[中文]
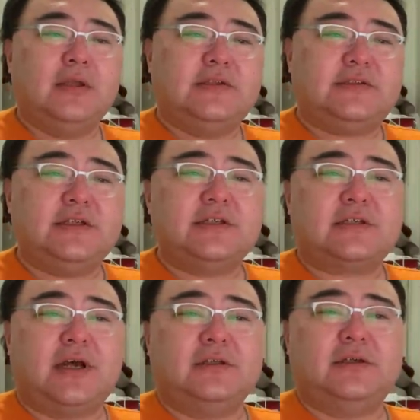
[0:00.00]
晋
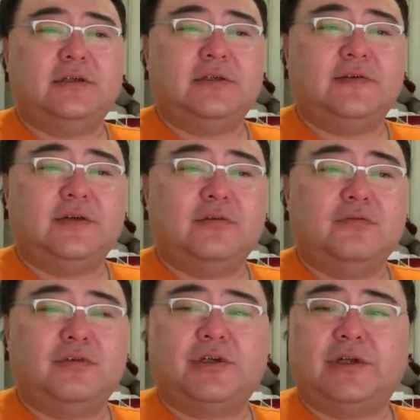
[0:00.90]
商的这个
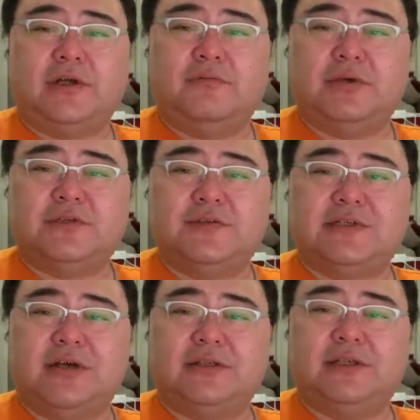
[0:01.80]
故事呢，我最
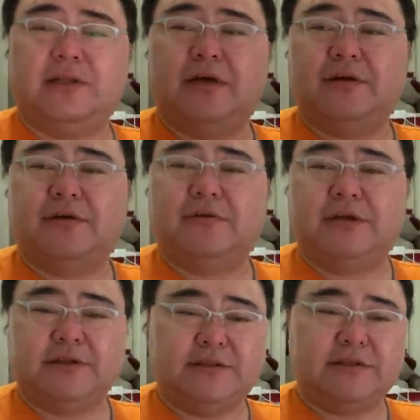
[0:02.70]
早听到以后
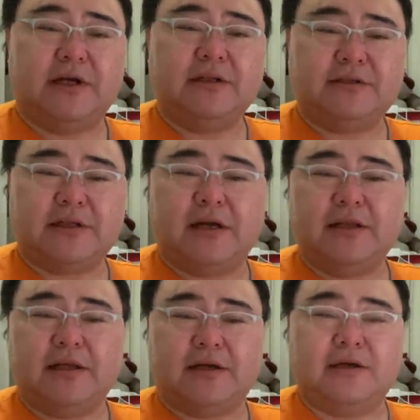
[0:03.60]
呢，晋商当然
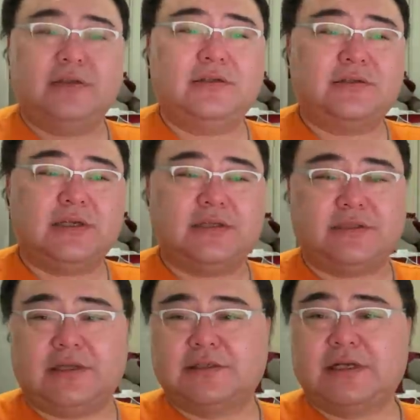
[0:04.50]
也跟这个
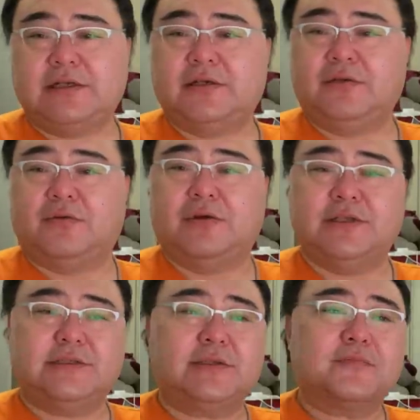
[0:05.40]
几场战争有
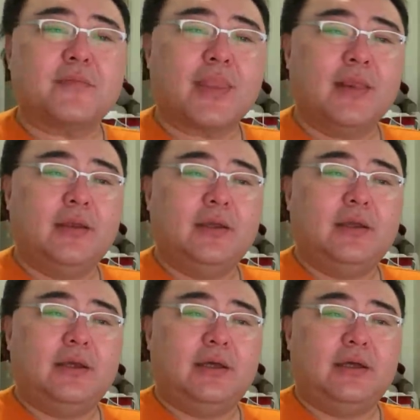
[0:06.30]
关系，
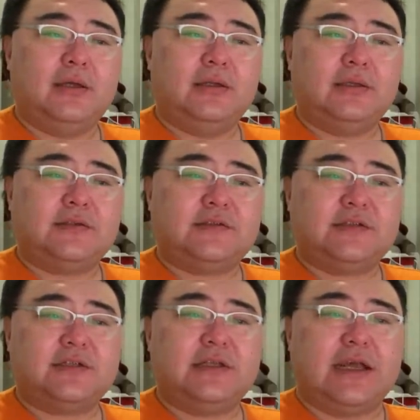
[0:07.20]

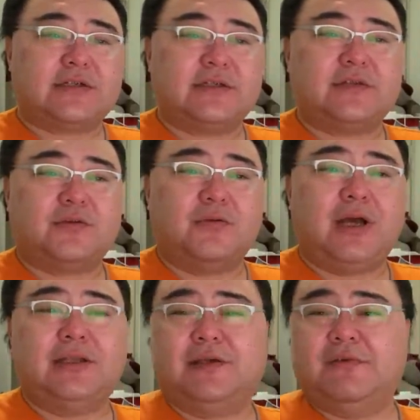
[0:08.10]
其实也是同
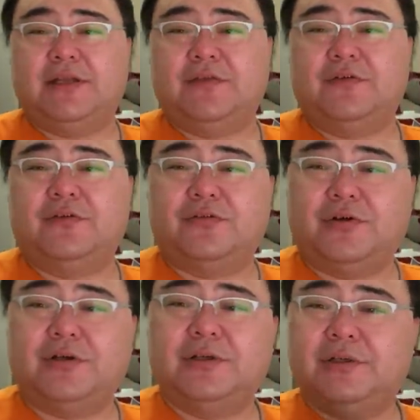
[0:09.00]
样的一个问题，就是说，